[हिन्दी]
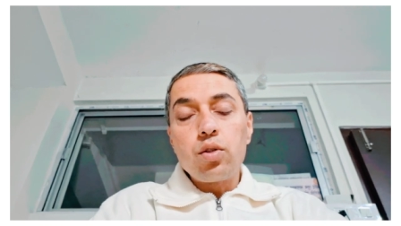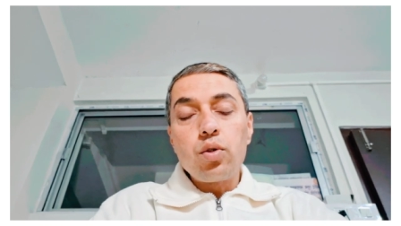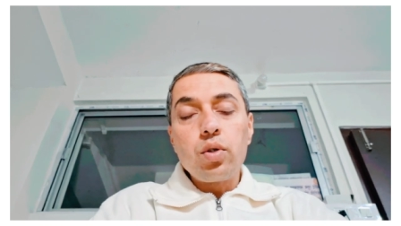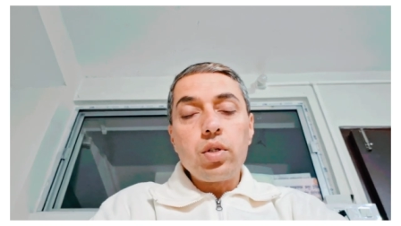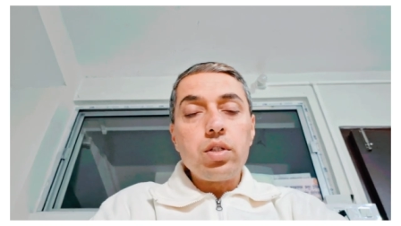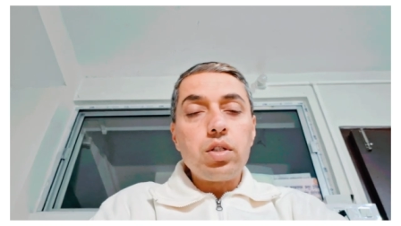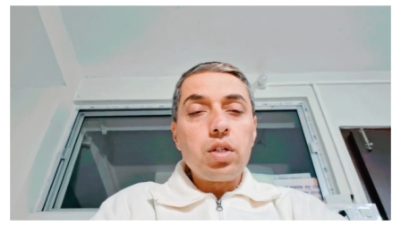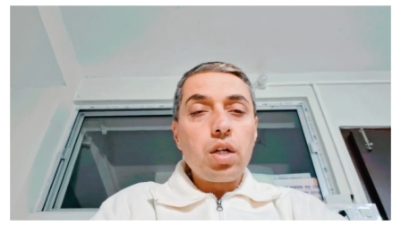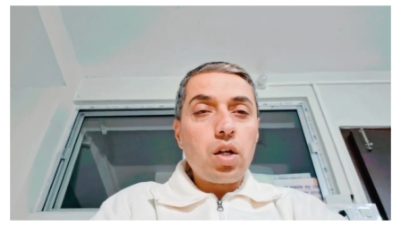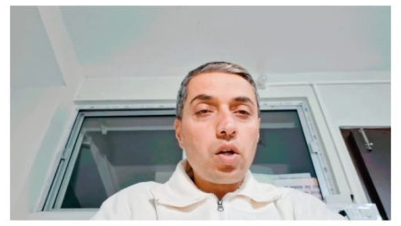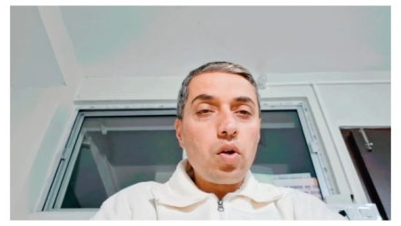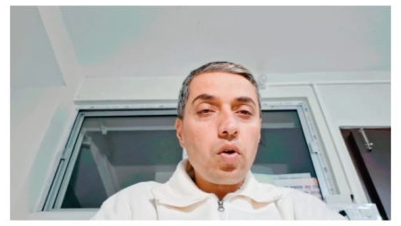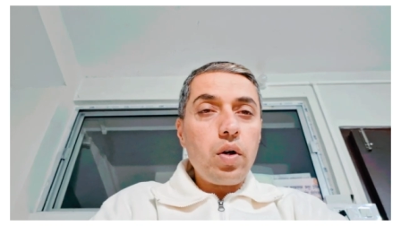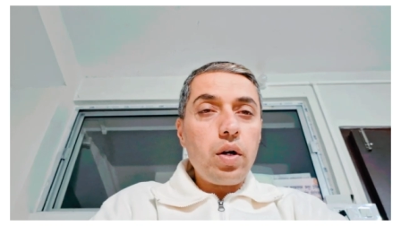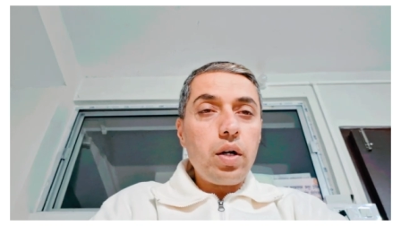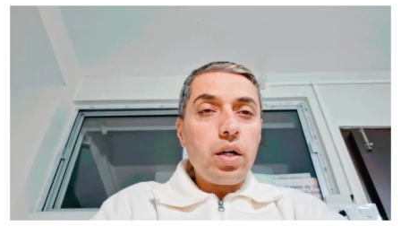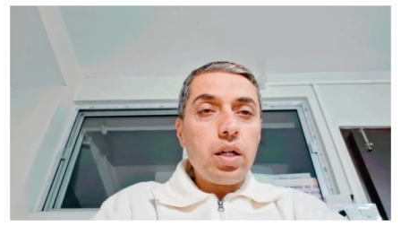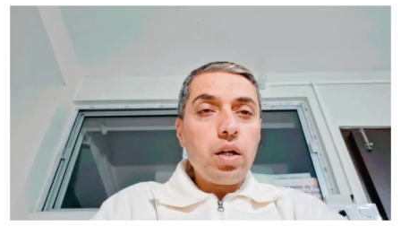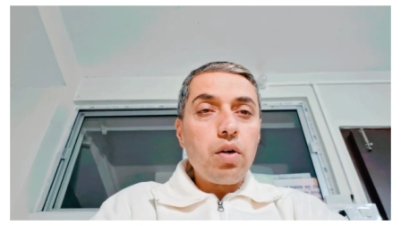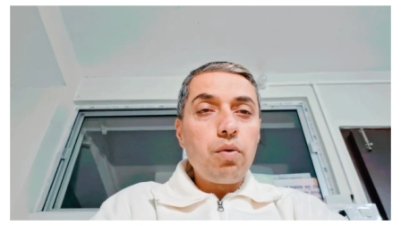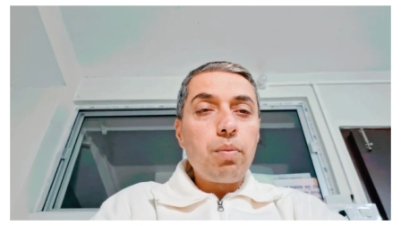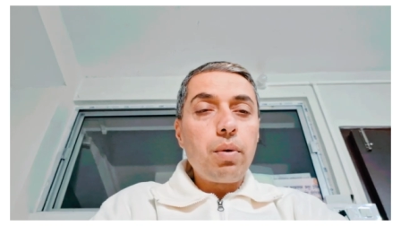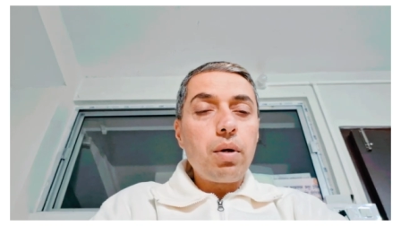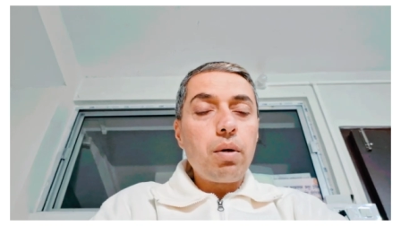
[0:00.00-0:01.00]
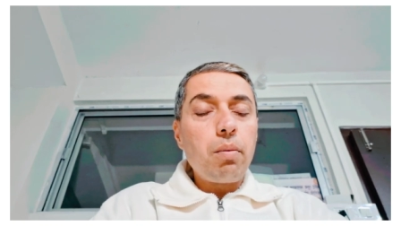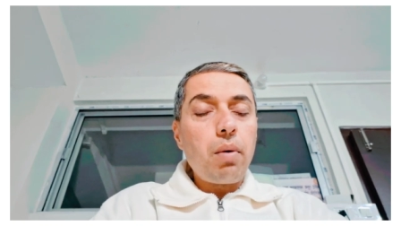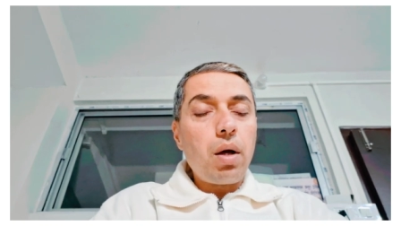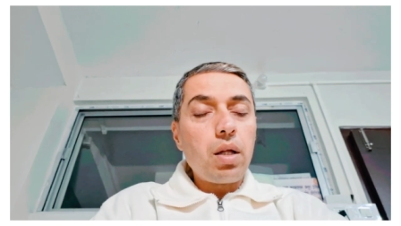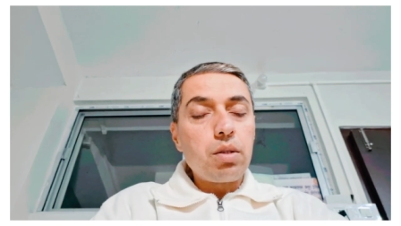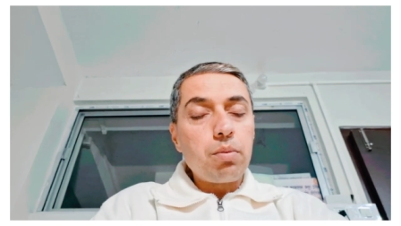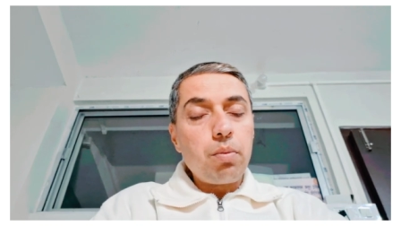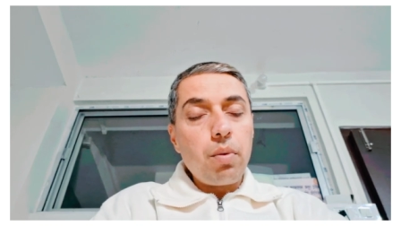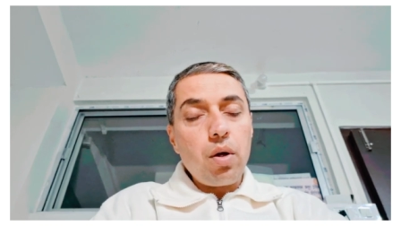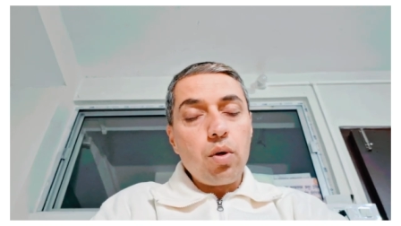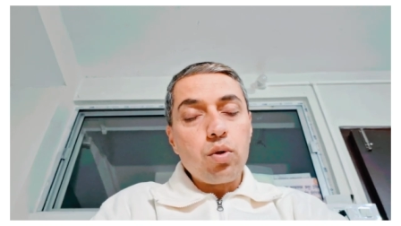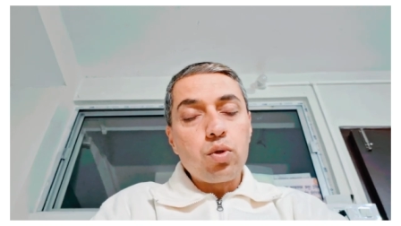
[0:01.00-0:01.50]
जो इनसिक्योरिटी है
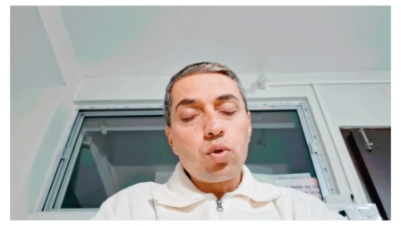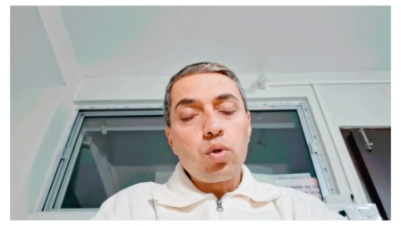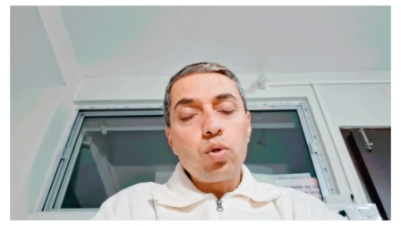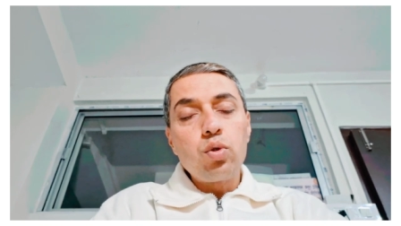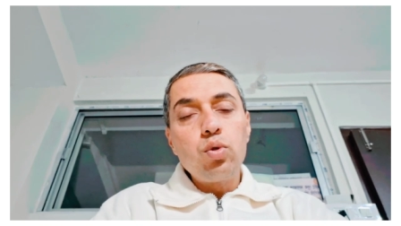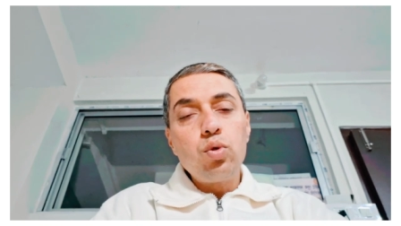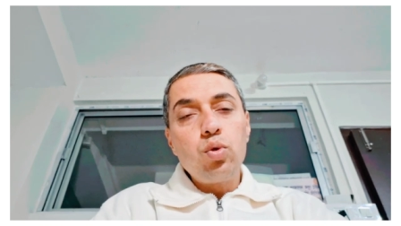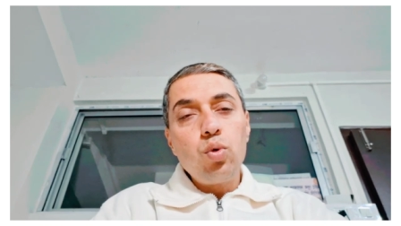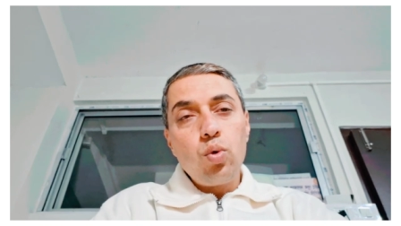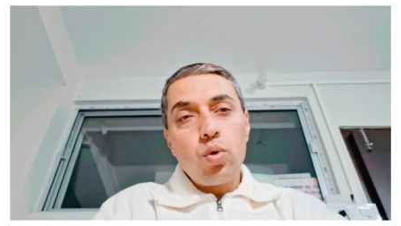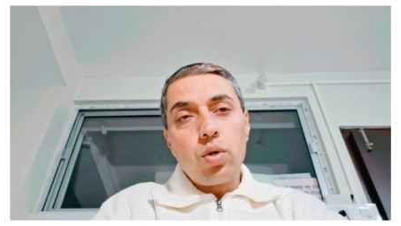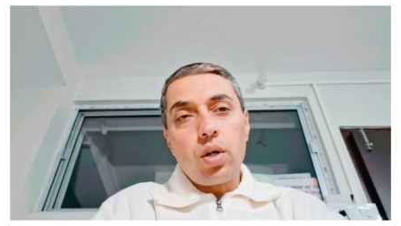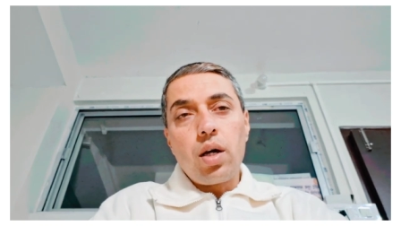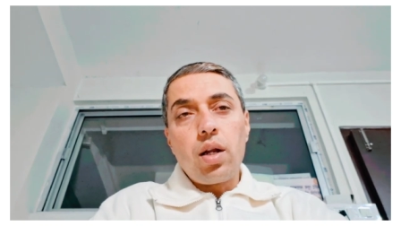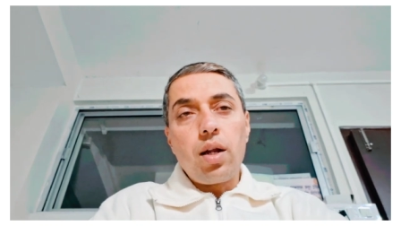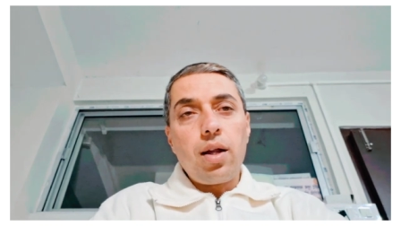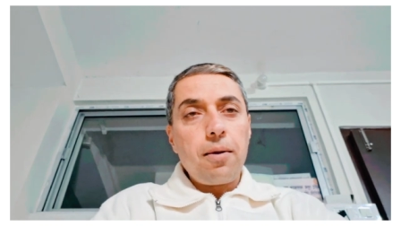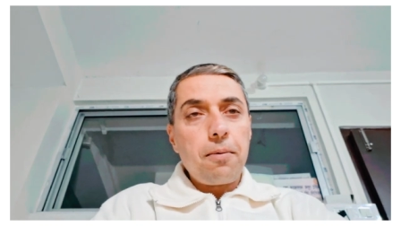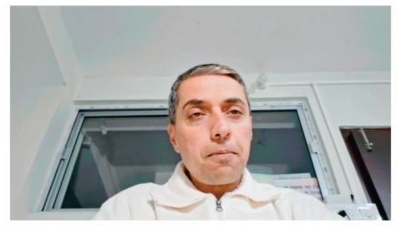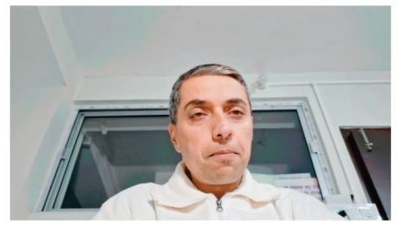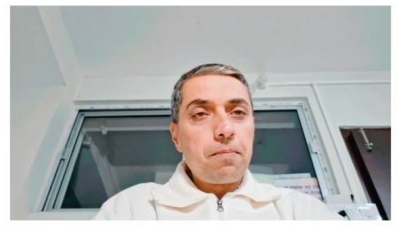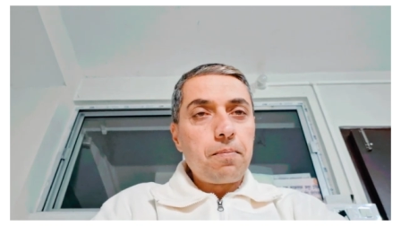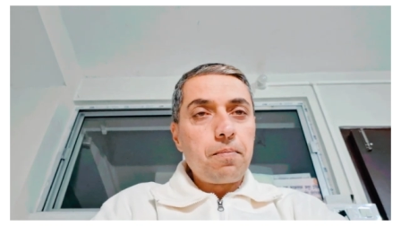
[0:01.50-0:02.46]
परमात्मा उसको दूर करे